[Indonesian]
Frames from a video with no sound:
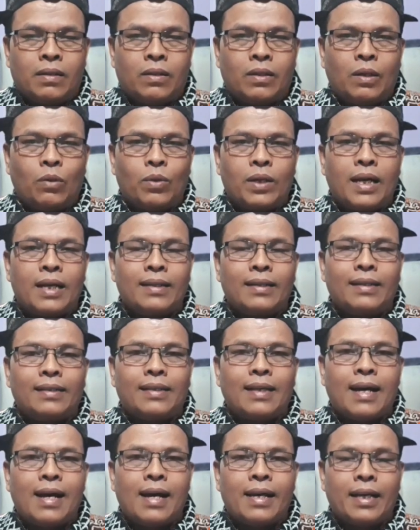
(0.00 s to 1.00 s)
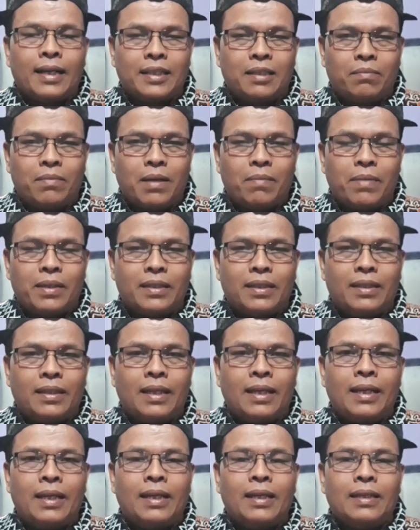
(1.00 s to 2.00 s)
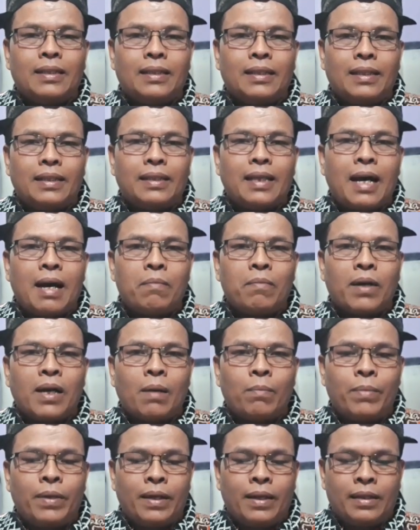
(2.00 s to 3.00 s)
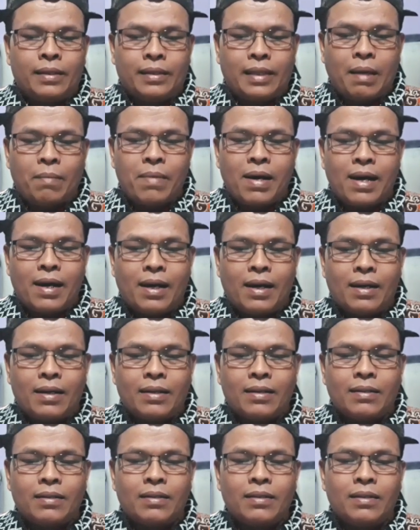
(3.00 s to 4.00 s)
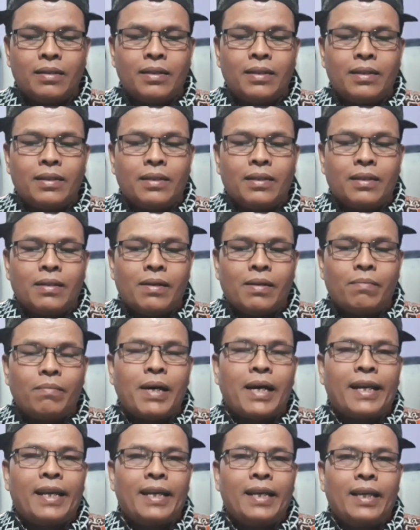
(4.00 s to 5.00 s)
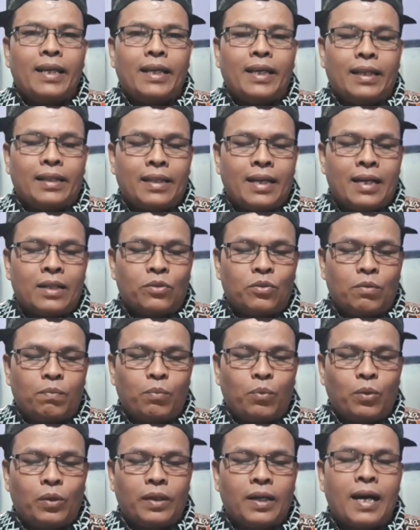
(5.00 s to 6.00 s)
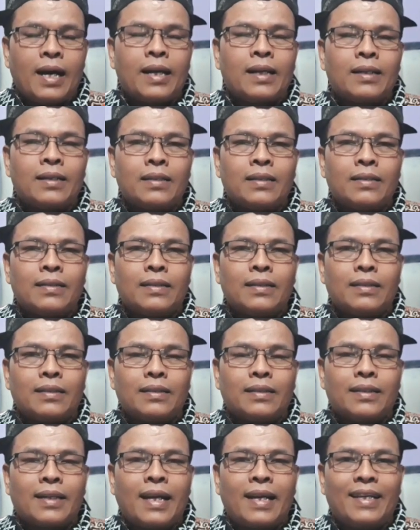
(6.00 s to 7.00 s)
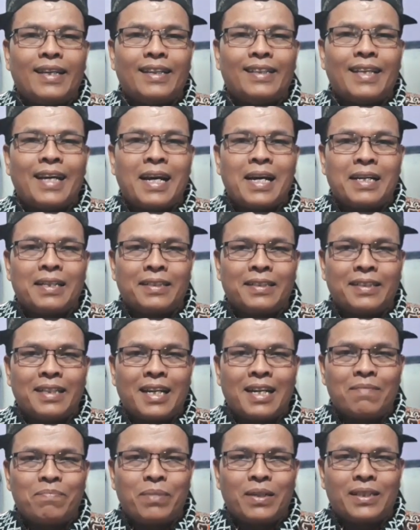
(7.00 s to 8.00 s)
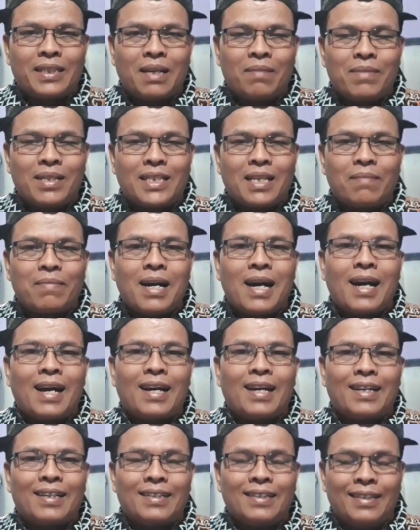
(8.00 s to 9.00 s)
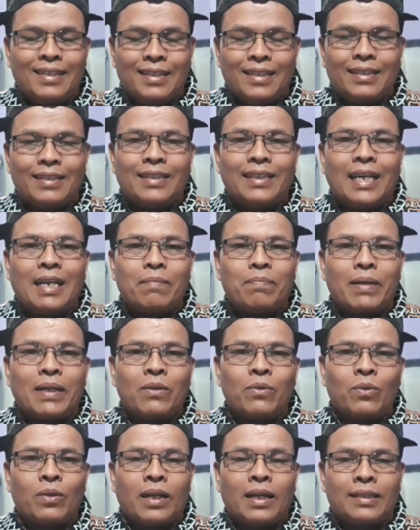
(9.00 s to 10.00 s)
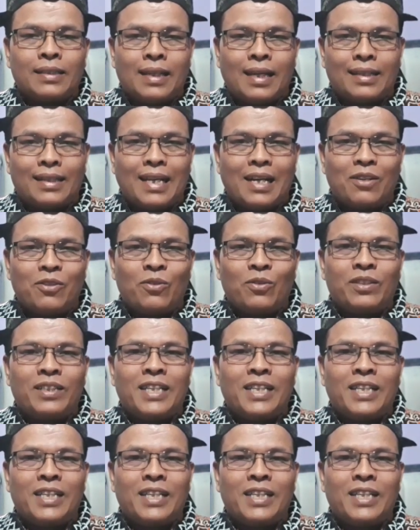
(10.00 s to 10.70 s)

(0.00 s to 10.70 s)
kelurahan kita yang ke-19 ini kita mengambil tema Mari kita suburkan serai kita secara bersama-sama dengan penuh rasa tanggung